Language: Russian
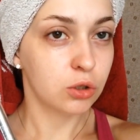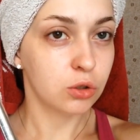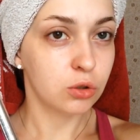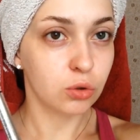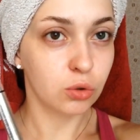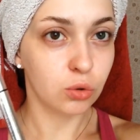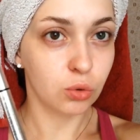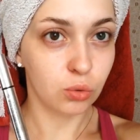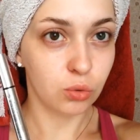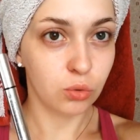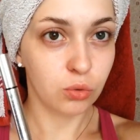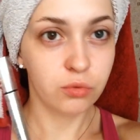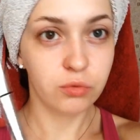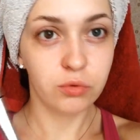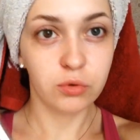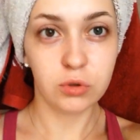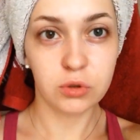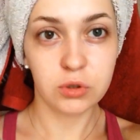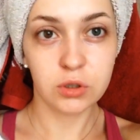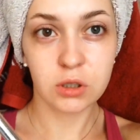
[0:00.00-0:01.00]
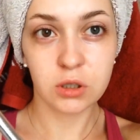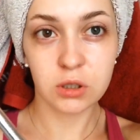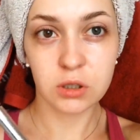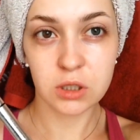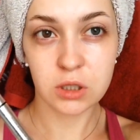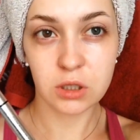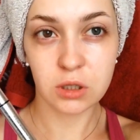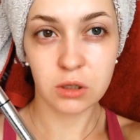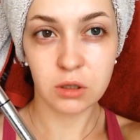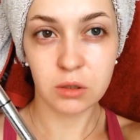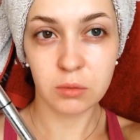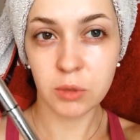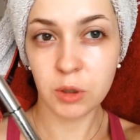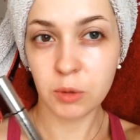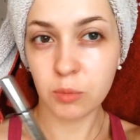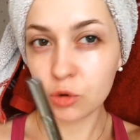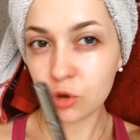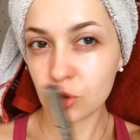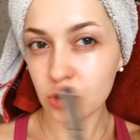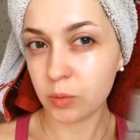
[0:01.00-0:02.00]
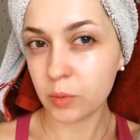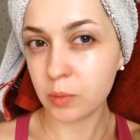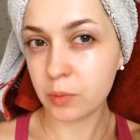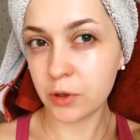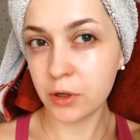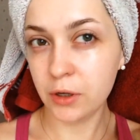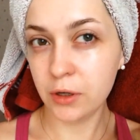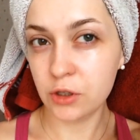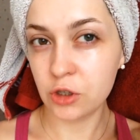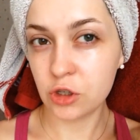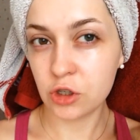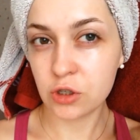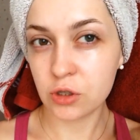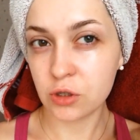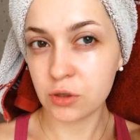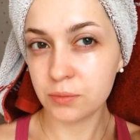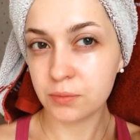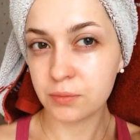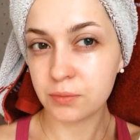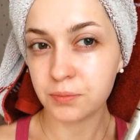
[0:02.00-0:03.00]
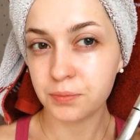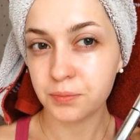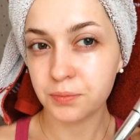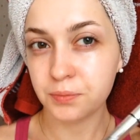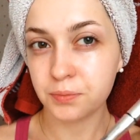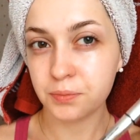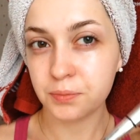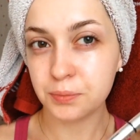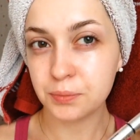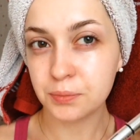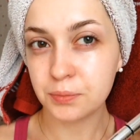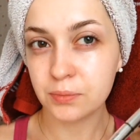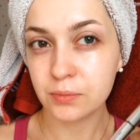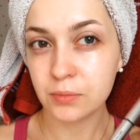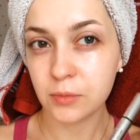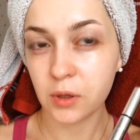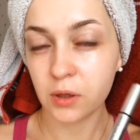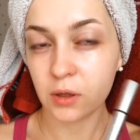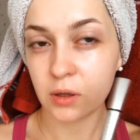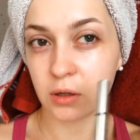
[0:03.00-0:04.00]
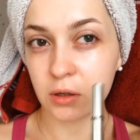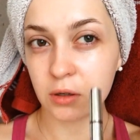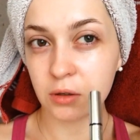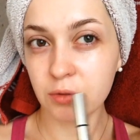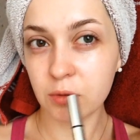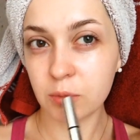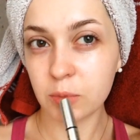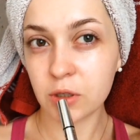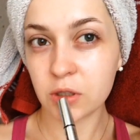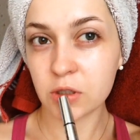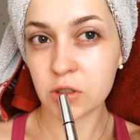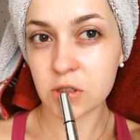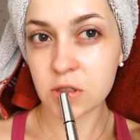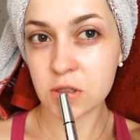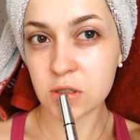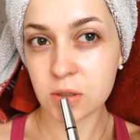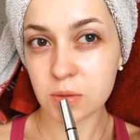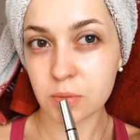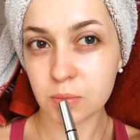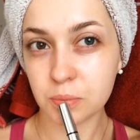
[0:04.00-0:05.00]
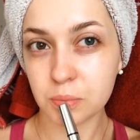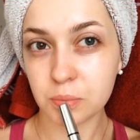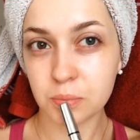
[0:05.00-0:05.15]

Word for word: но вроде как стало немножко поприличнее. Как вам кажется?